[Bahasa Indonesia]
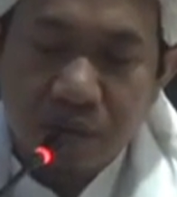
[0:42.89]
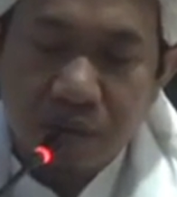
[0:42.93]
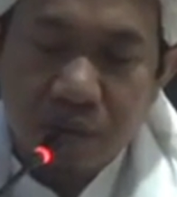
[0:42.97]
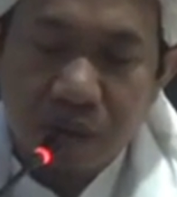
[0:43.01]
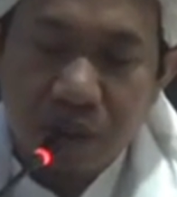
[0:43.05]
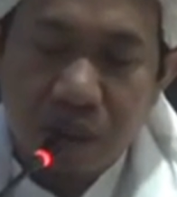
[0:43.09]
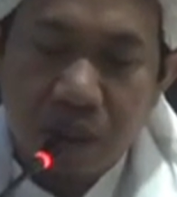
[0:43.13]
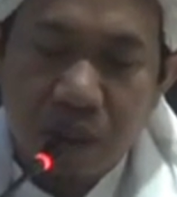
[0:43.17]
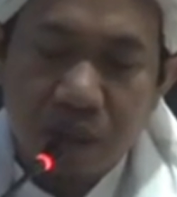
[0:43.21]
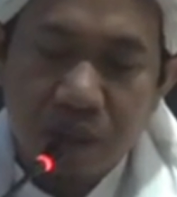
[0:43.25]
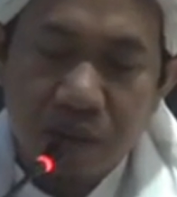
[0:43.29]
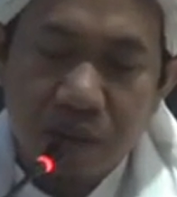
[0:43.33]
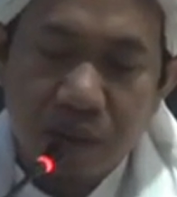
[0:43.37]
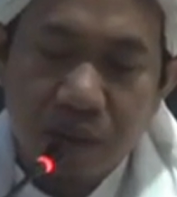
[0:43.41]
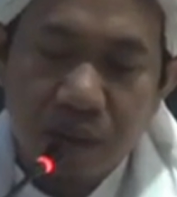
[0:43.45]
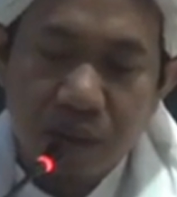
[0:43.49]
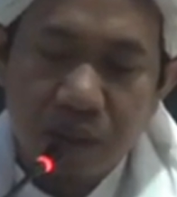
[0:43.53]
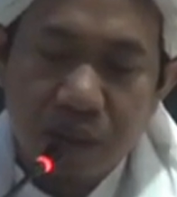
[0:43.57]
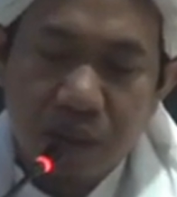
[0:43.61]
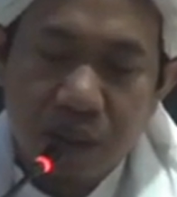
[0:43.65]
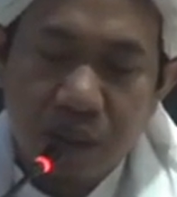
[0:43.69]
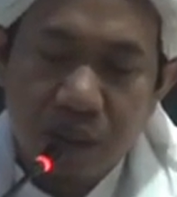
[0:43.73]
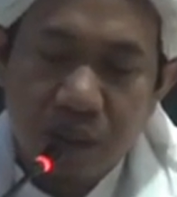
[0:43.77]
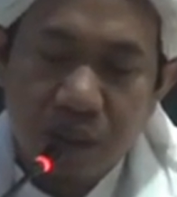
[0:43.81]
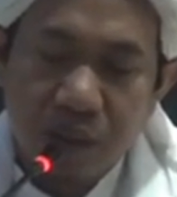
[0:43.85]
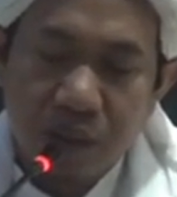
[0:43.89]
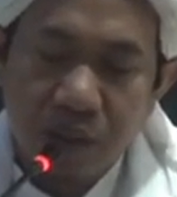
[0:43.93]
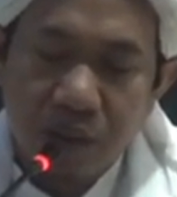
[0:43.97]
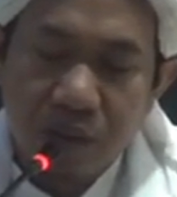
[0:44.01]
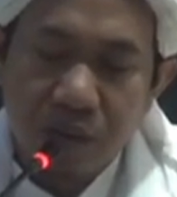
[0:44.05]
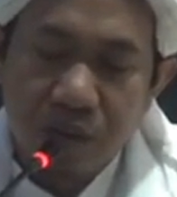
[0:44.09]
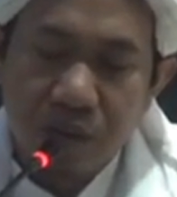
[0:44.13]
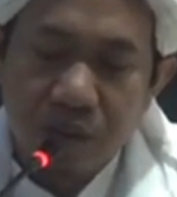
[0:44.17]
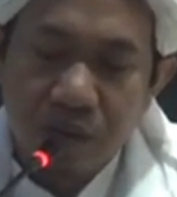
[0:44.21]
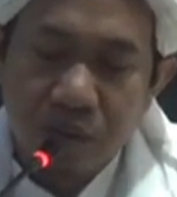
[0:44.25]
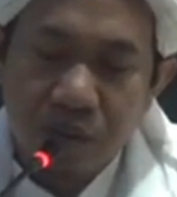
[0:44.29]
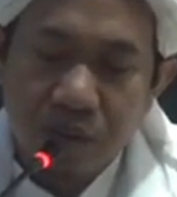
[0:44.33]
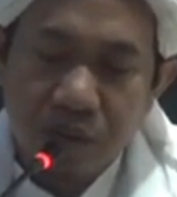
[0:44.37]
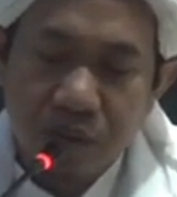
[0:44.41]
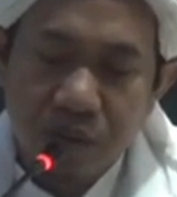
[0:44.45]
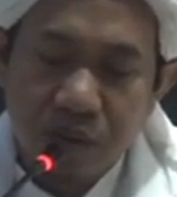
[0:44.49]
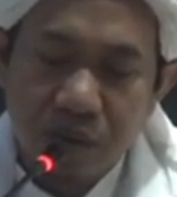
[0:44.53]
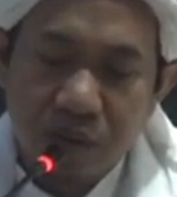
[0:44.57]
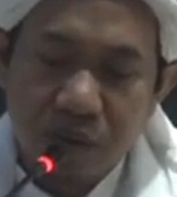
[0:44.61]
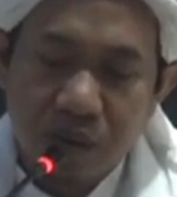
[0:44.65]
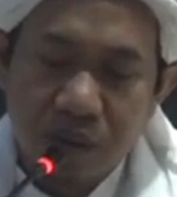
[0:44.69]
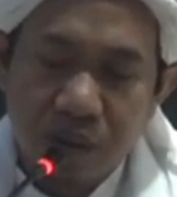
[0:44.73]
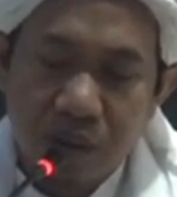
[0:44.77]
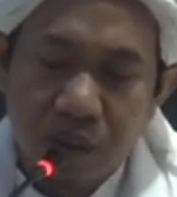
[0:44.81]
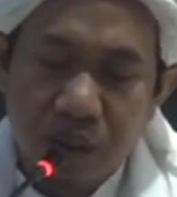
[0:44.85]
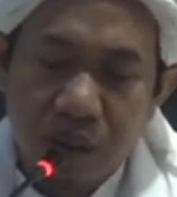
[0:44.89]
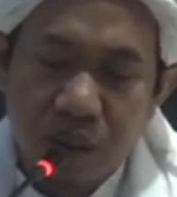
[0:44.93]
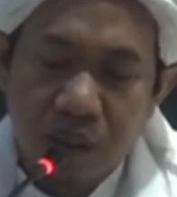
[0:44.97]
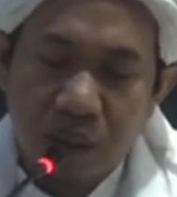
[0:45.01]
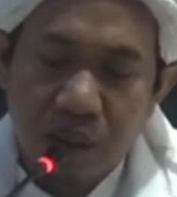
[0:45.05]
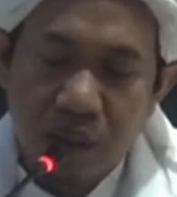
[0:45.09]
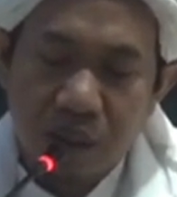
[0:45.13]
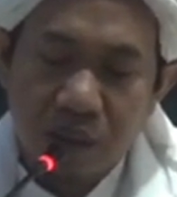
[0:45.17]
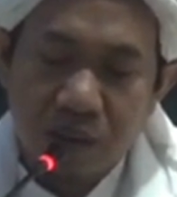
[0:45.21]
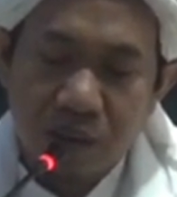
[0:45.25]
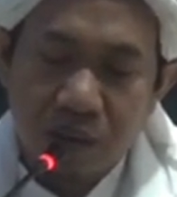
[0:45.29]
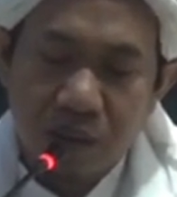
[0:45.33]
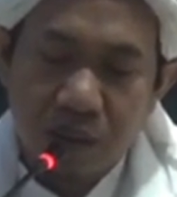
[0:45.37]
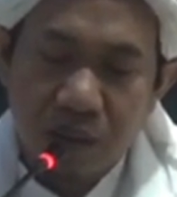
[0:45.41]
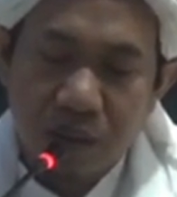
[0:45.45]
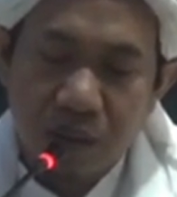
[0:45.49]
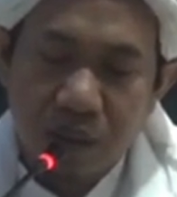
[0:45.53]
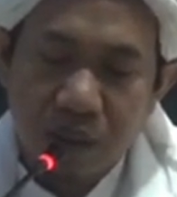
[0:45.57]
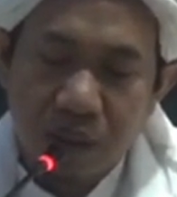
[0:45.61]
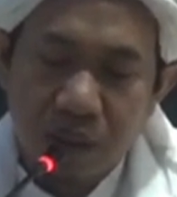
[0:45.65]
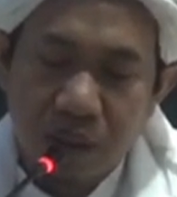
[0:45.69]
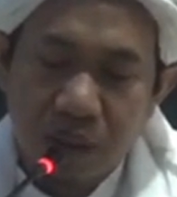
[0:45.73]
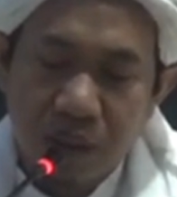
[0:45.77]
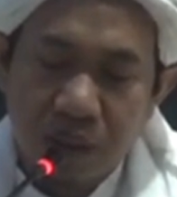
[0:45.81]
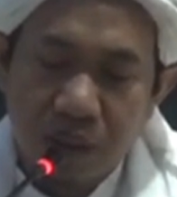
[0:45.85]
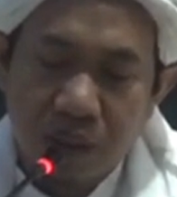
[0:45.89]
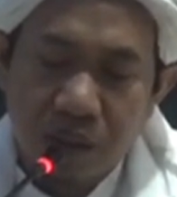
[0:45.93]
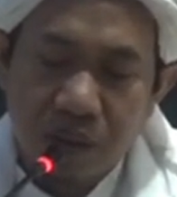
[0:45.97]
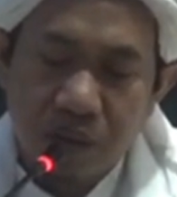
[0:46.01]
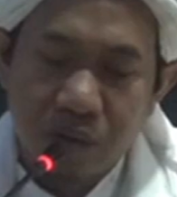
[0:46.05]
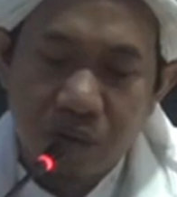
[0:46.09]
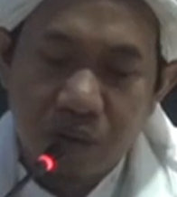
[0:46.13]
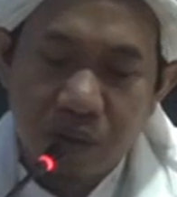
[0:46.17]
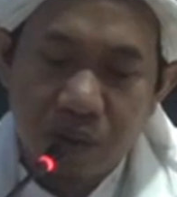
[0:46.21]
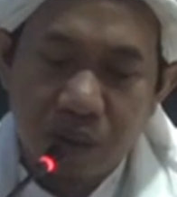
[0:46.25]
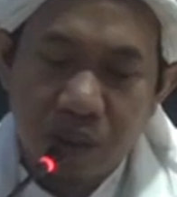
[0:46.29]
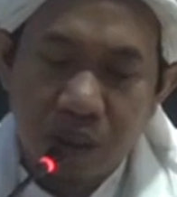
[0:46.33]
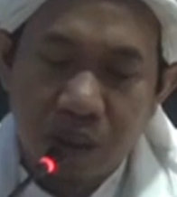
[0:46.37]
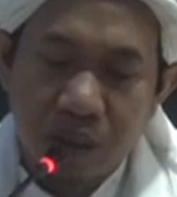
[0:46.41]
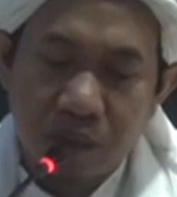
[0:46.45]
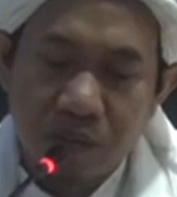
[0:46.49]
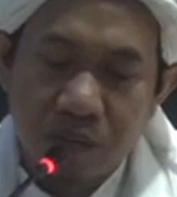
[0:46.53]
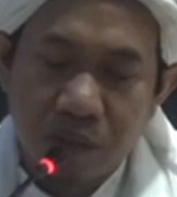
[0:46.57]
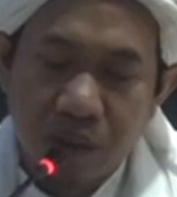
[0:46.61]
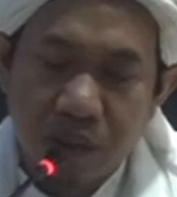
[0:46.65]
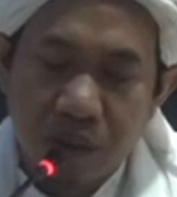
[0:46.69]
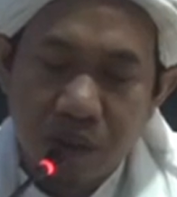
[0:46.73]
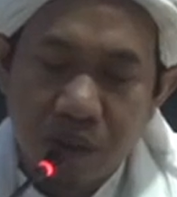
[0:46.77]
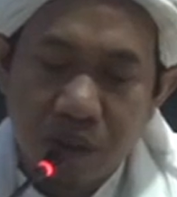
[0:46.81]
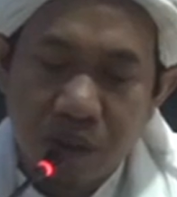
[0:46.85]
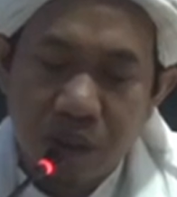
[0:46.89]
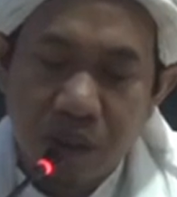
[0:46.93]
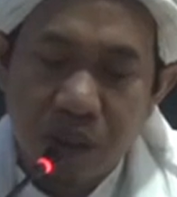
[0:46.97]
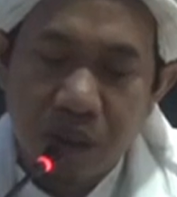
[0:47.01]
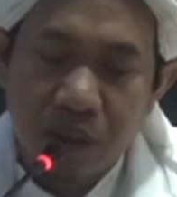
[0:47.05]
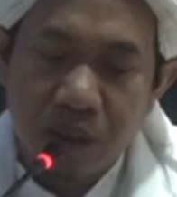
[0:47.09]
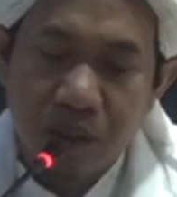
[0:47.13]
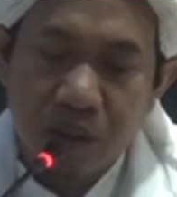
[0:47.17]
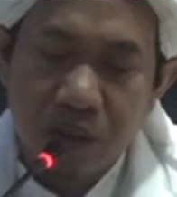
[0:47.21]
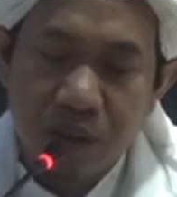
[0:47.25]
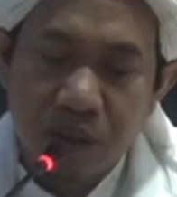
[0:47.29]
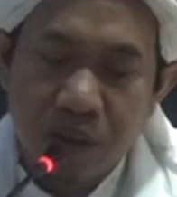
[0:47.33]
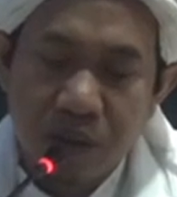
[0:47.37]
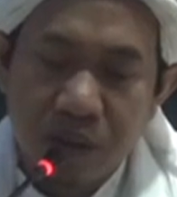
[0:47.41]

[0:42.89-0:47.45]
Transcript: dikasih dalil dengan kasrah dal watabat dan